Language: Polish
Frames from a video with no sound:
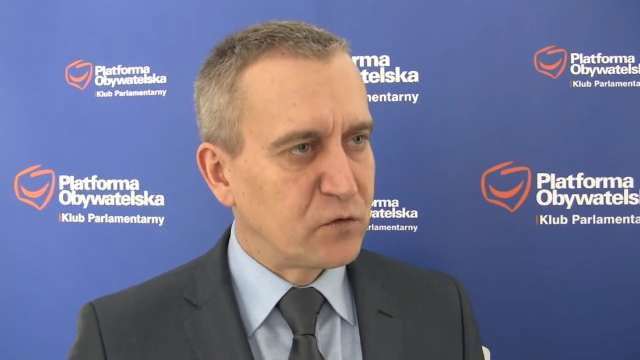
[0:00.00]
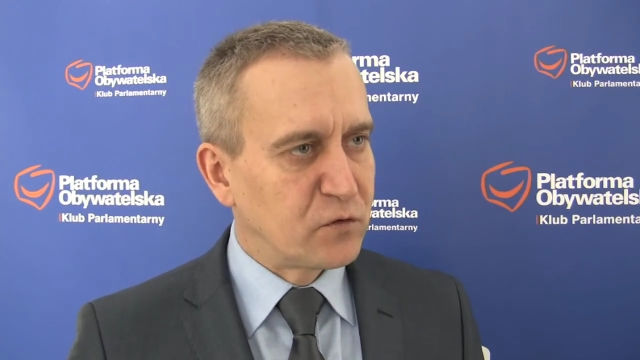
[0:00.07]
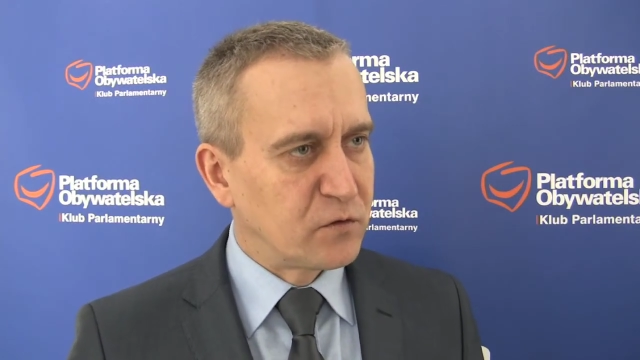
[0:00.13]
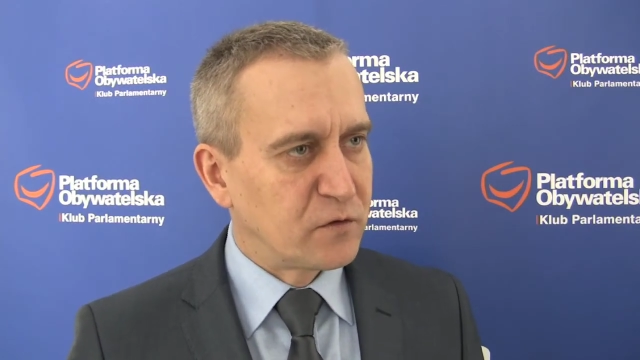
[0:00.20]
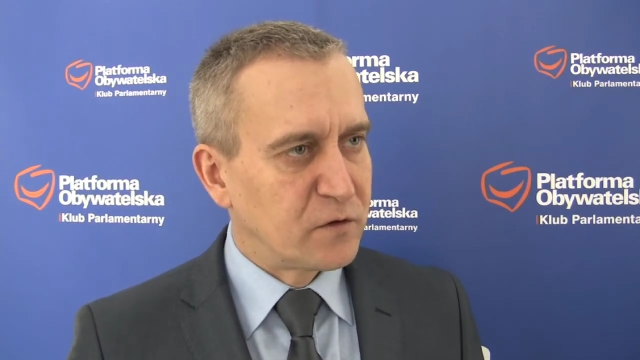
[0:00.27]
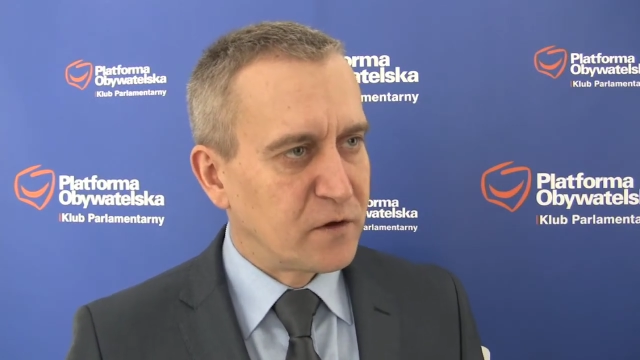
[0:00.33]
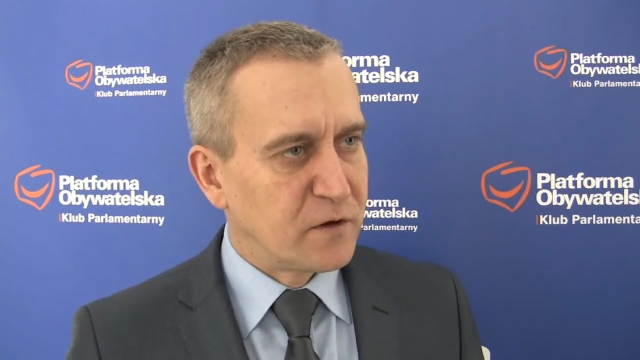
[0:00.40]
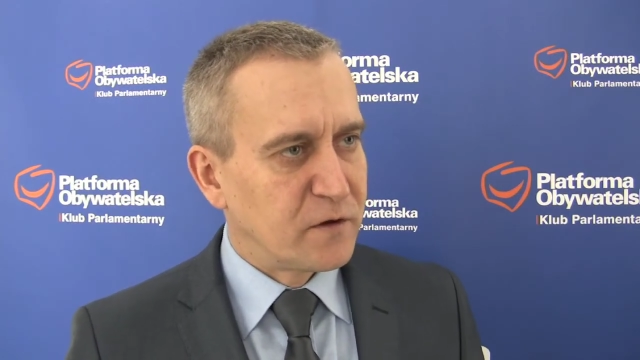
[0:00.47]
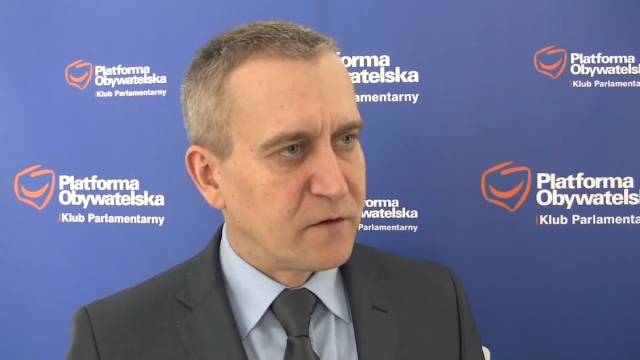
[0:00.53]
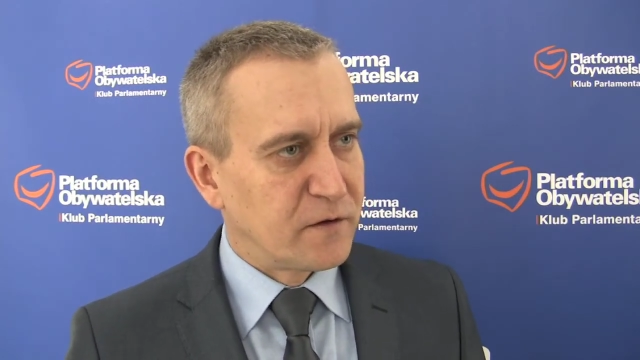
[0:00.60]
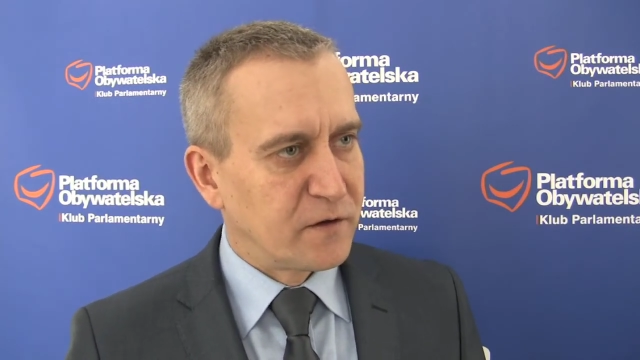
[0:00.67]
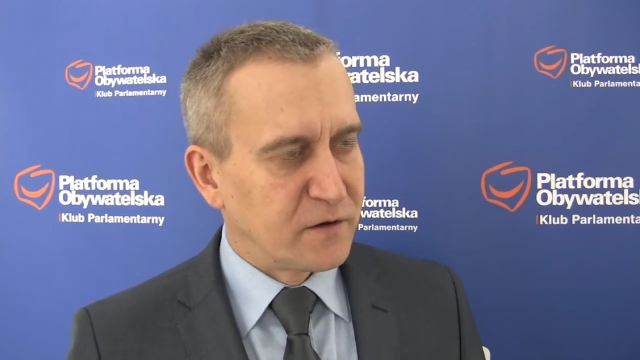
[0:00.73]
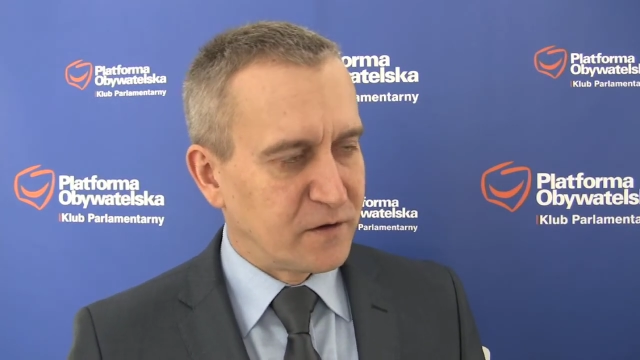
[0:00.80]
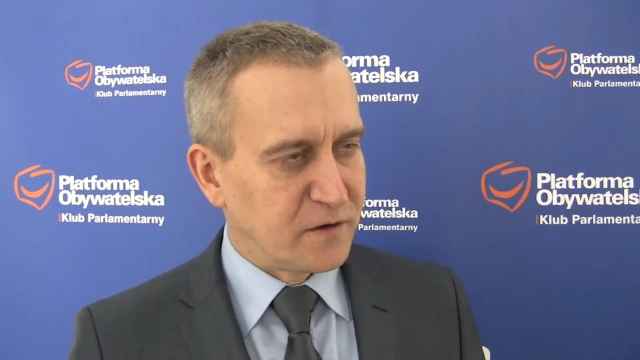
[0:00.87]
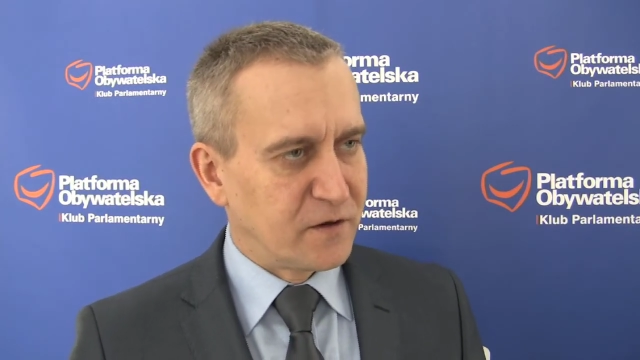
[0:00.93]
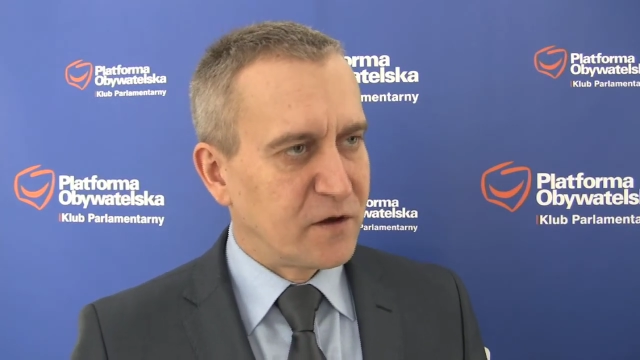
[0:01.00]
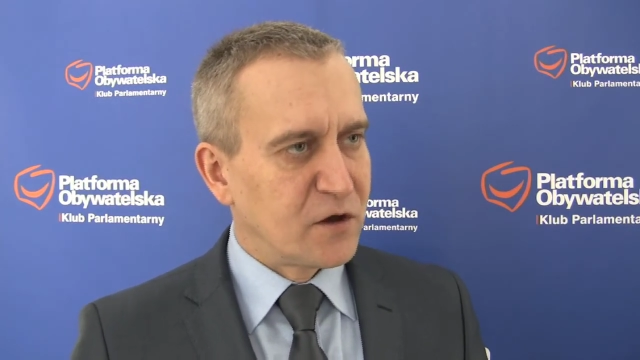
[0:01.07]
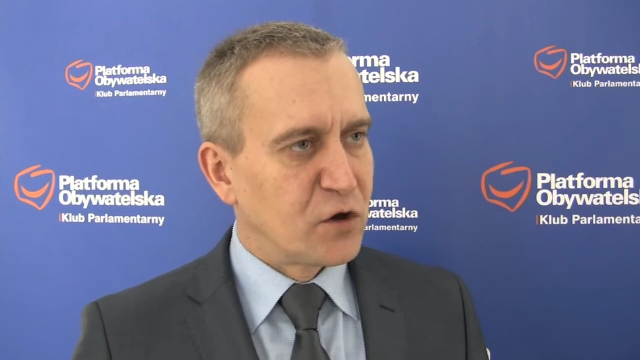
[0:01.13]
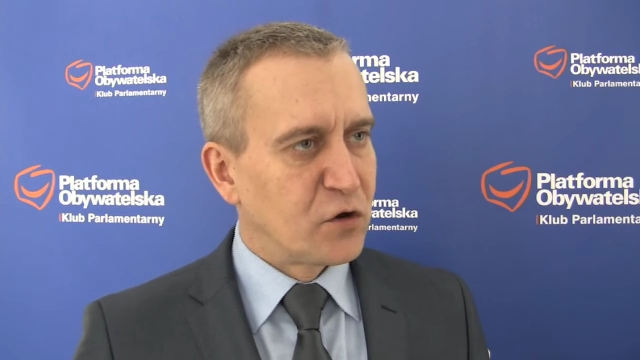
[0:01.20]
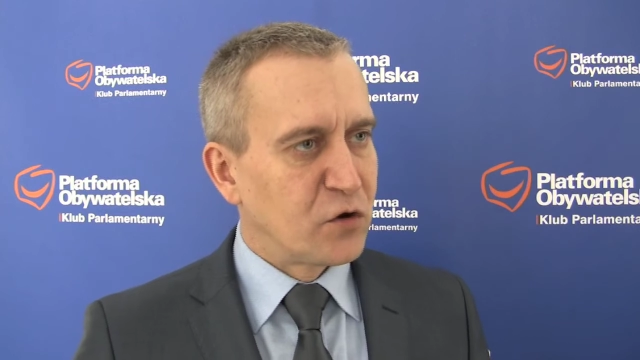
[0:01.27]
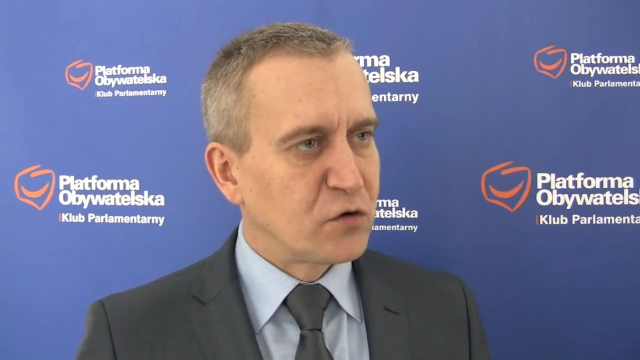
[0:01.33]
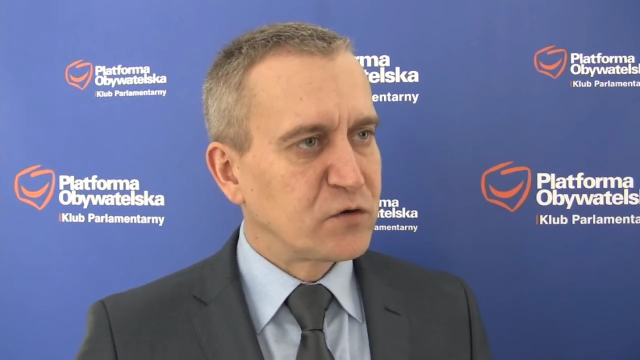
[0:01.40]
e,
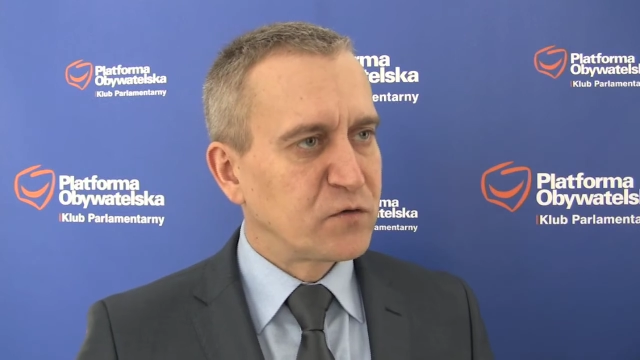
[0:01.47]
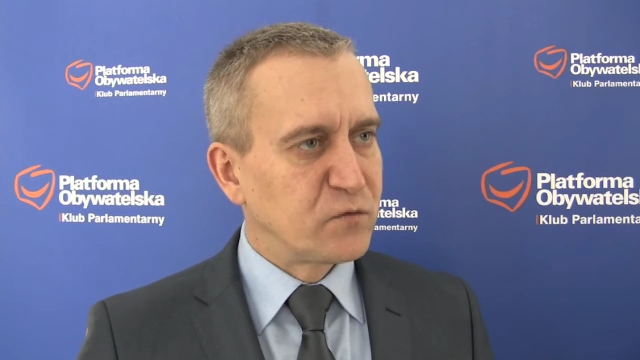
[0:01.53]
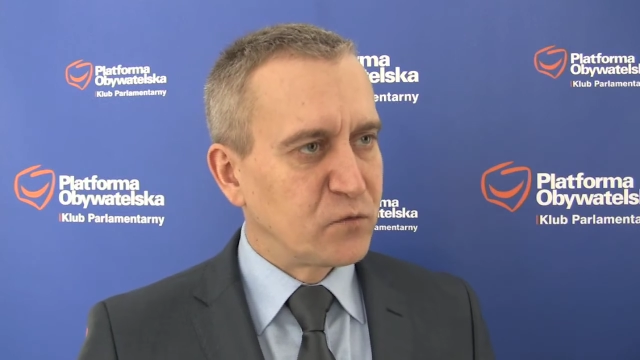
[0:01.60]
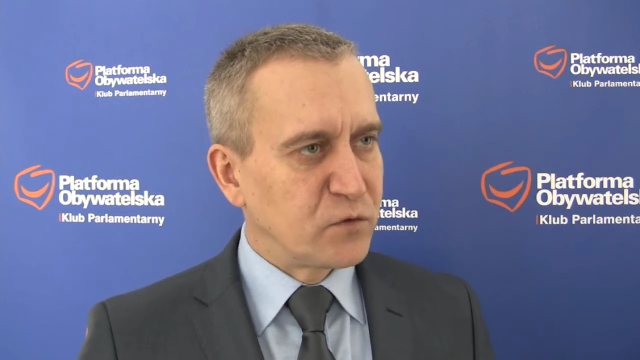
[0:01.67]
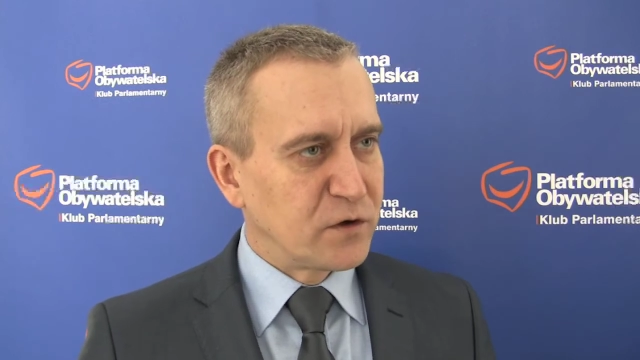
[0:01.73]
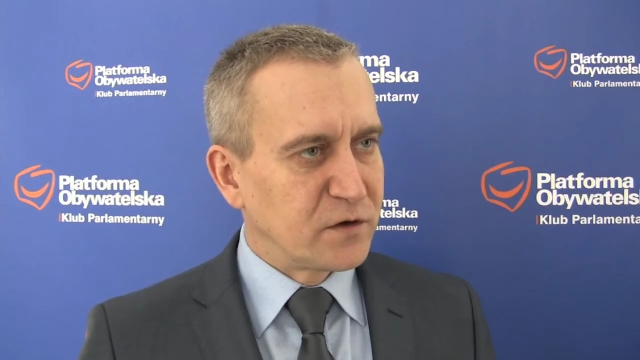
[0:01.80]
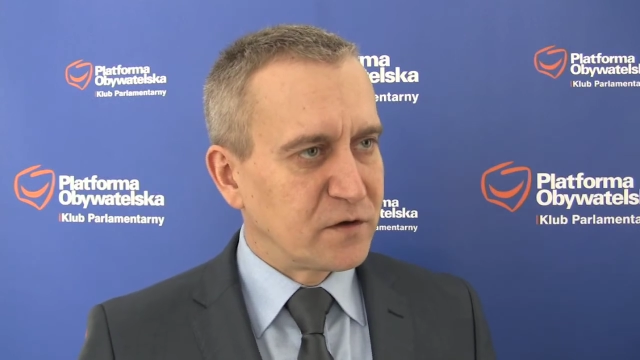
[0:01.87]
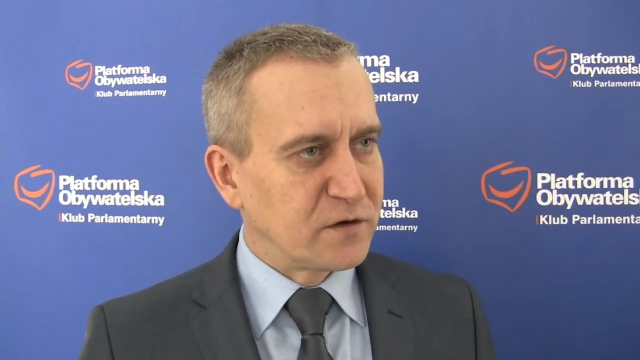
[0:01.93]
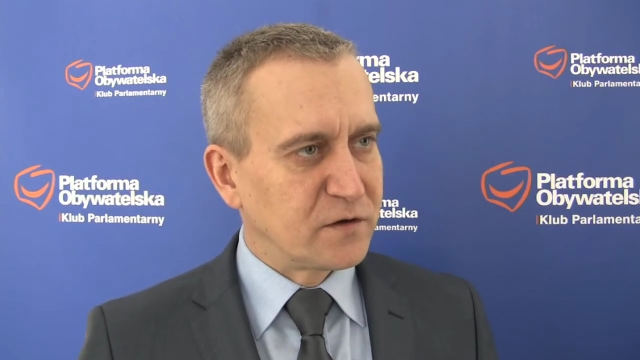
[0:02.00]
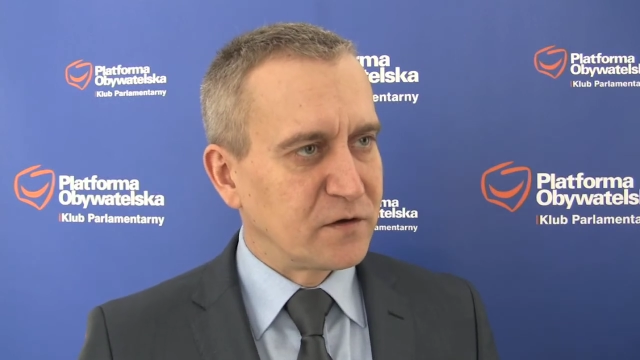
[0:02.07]
rozwój